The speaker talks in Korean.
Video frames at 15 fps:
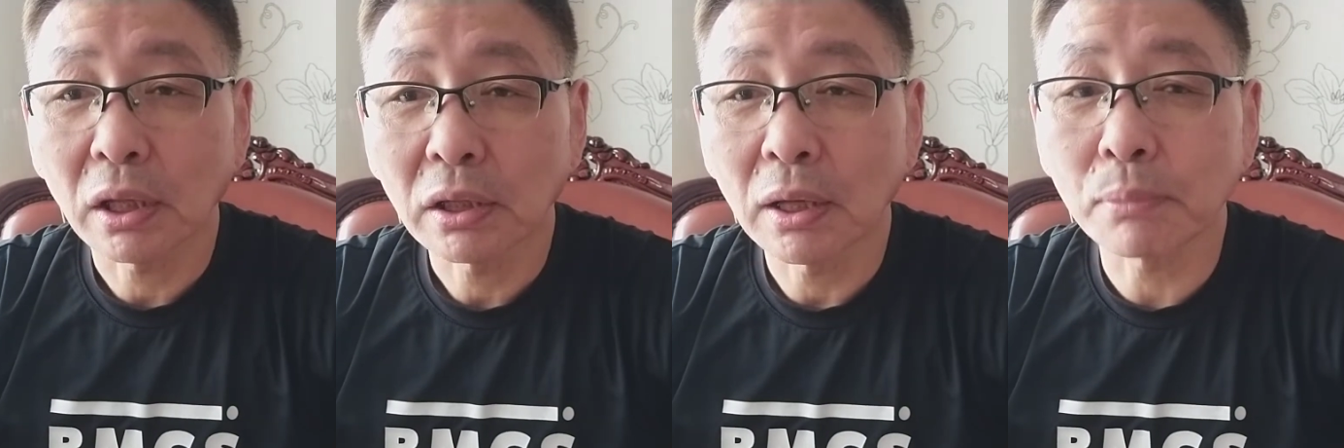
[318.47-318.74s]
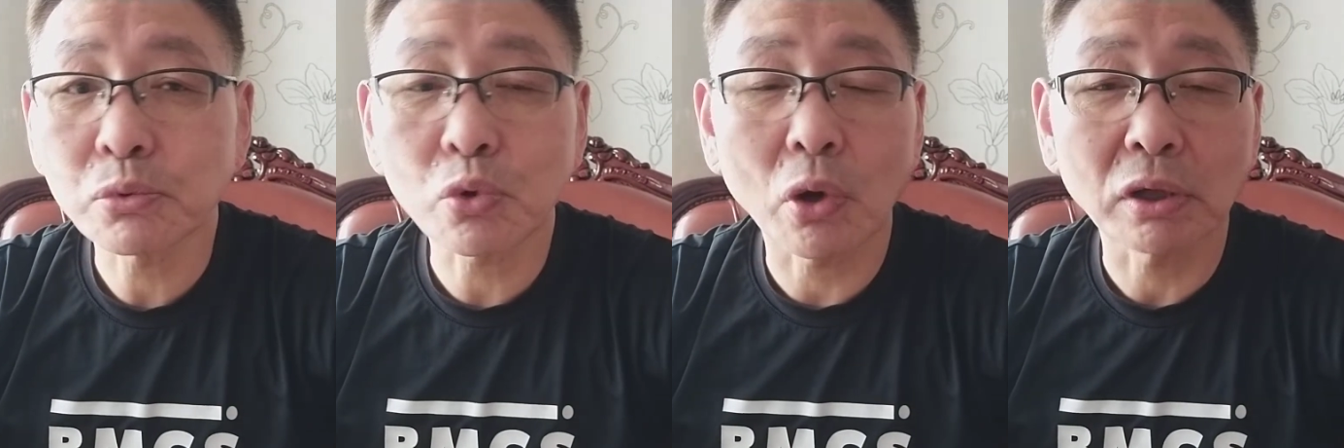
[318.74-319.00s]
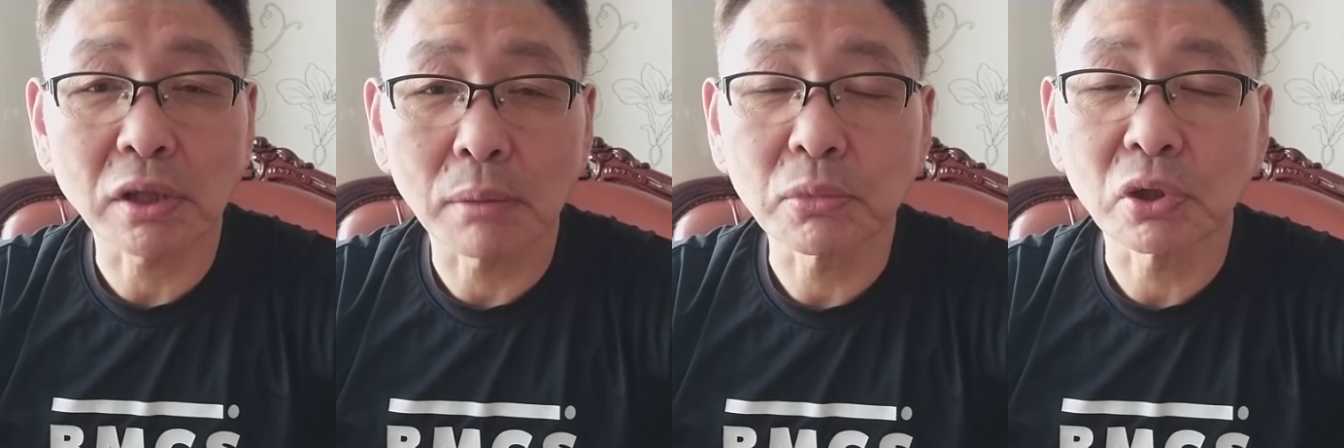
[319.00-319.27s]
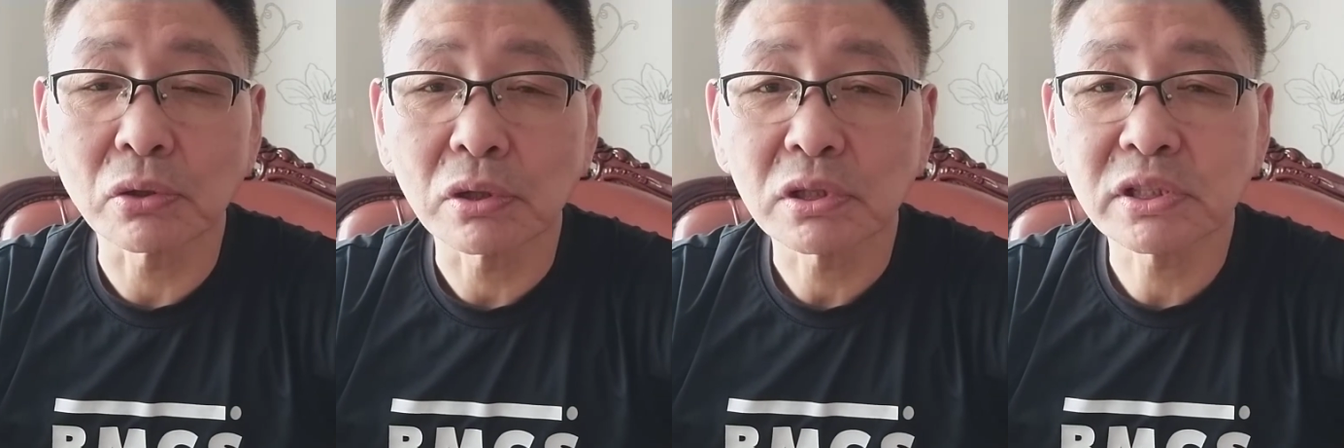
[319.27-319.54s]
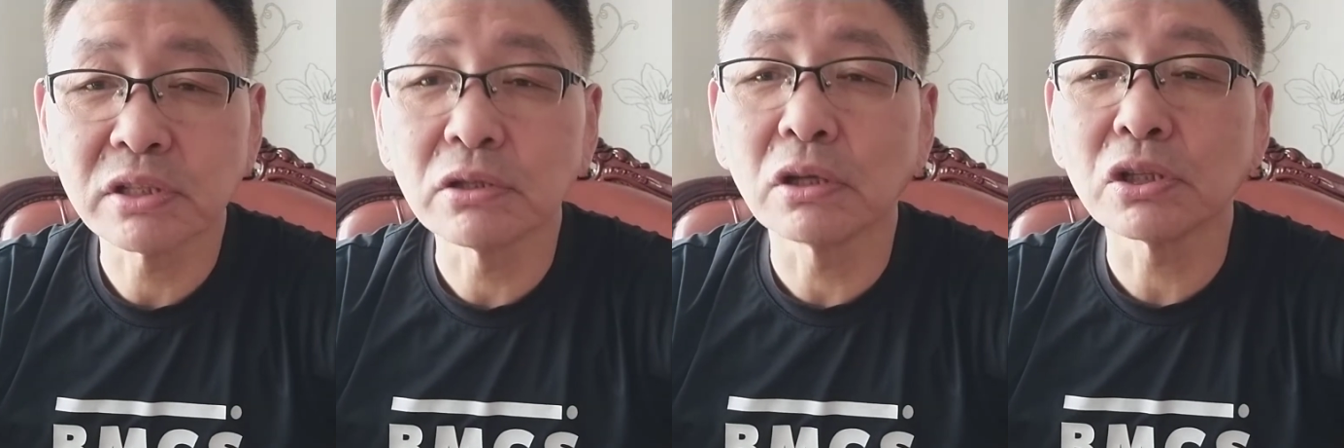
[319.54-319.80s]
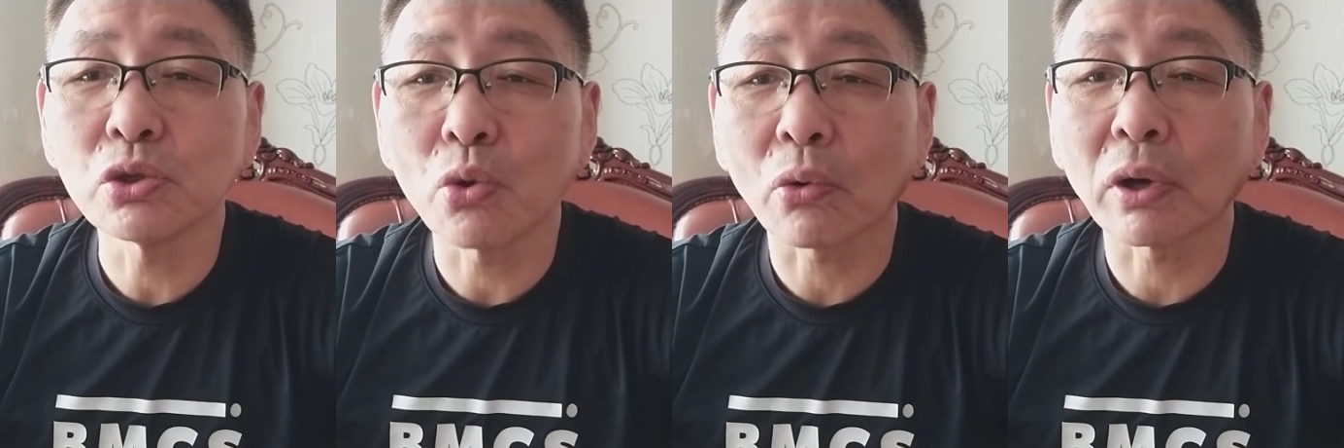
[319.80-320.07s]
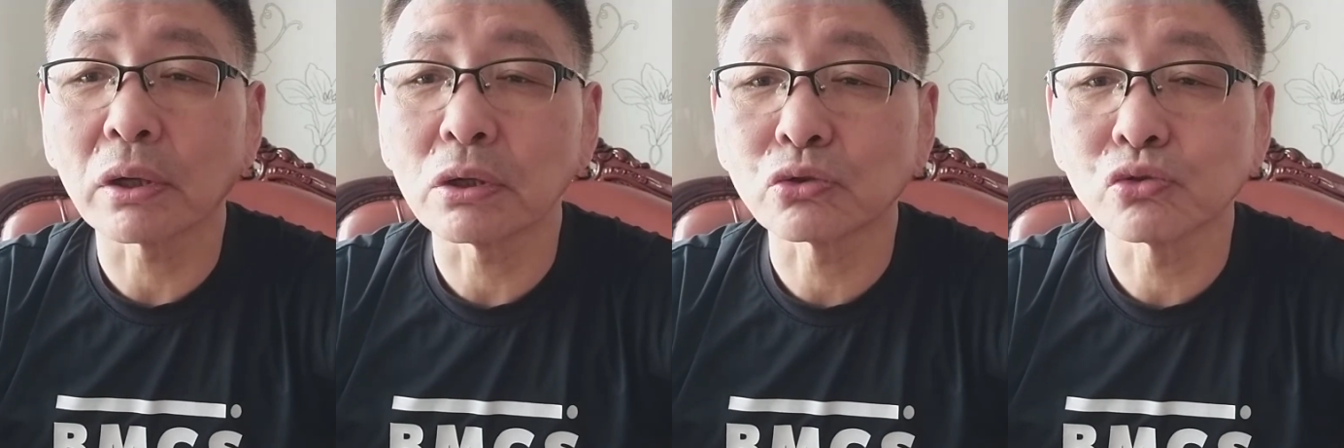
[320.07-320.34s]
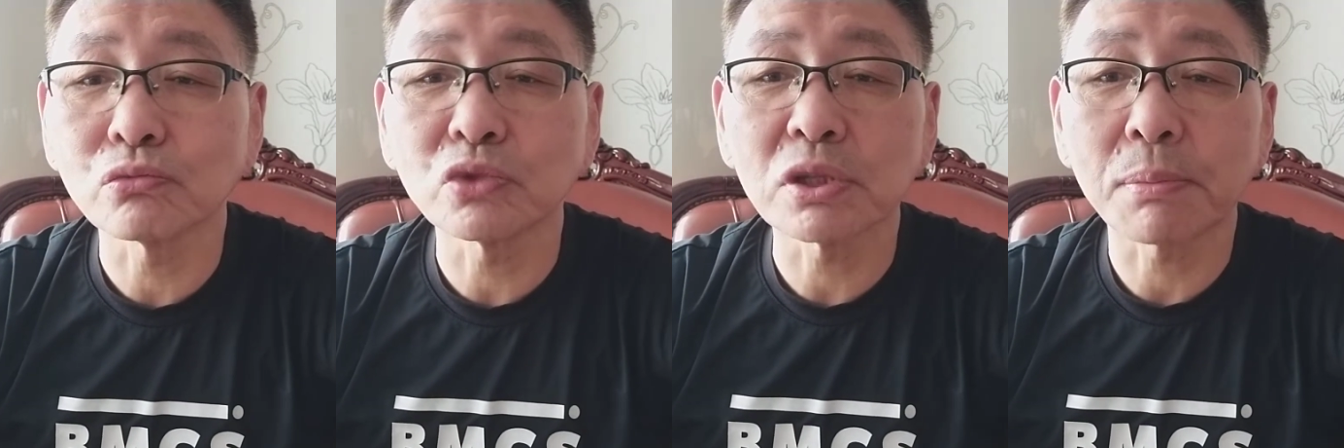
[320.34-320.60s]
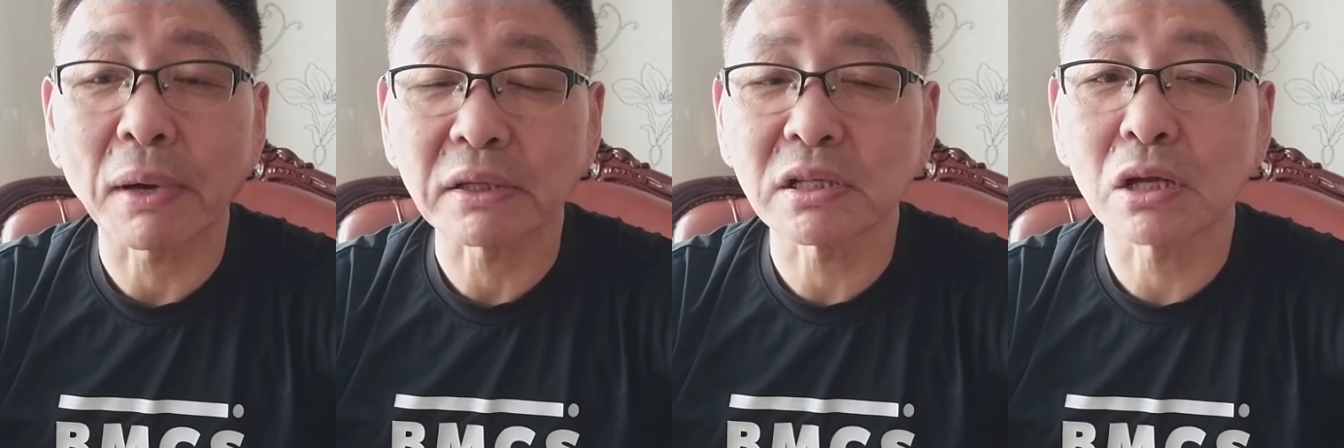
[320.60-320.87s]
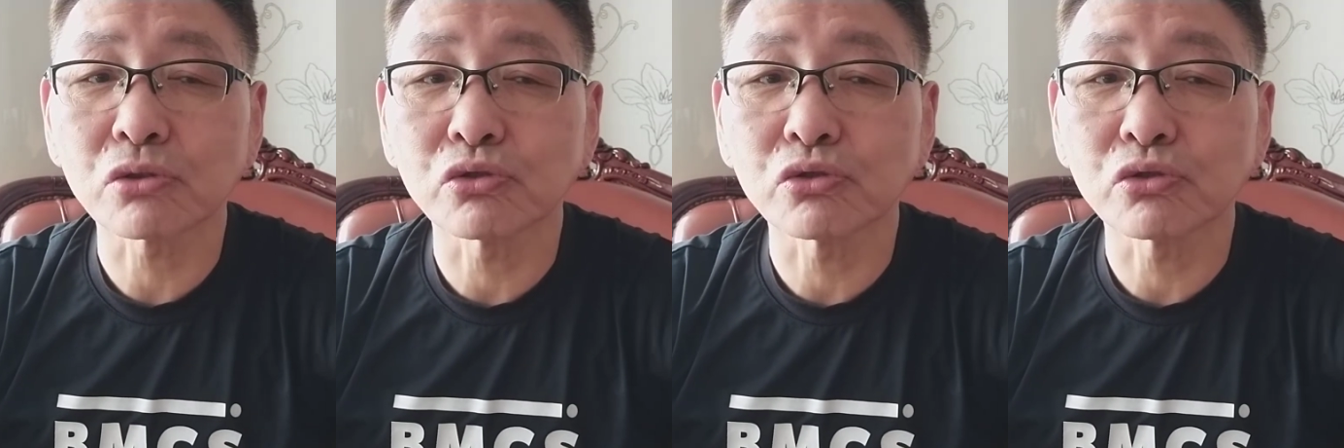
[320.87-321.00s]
협조가 되면 시너지 효과를 충분히 발휘할